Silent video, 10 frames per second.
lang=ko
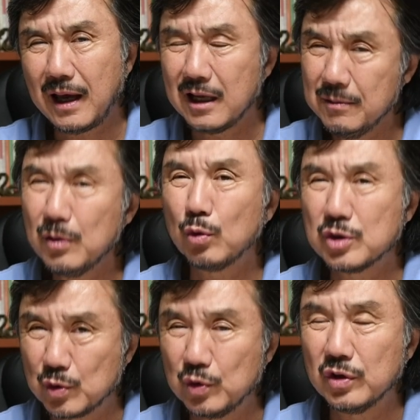아니면
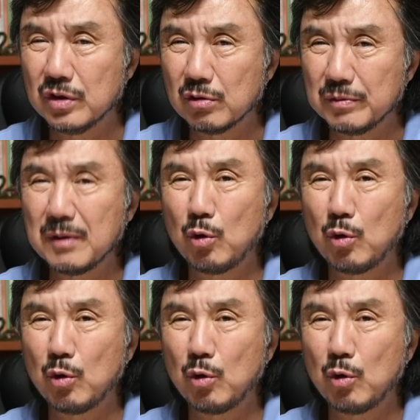59년도일 겁니다.